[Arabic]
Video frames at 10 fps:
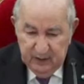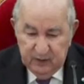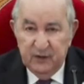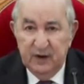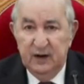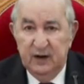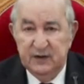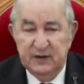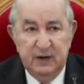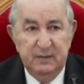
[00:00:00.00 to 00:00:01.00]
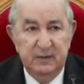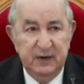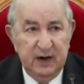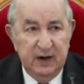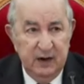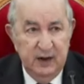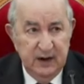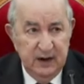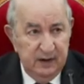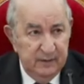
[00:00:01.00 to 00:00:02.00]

فيه العصابة من خلال